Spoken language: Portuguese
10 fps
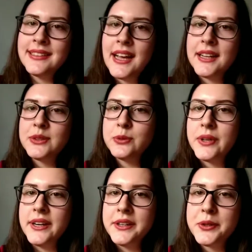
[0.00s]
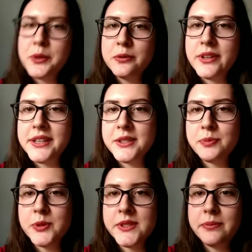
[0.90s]
Atuar com várias
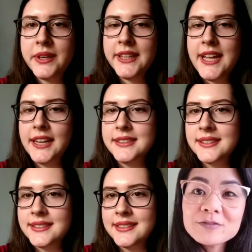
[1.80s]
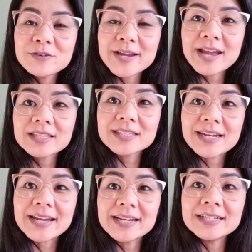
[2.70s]
possibilidades. Foi a
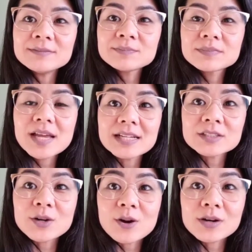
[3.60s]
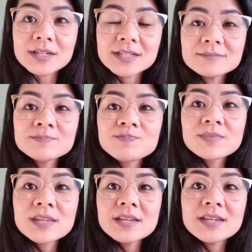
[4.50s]
entrega, a troca
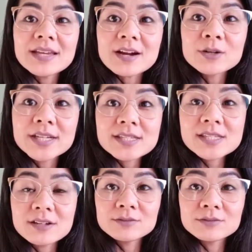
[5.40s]
e a conexão.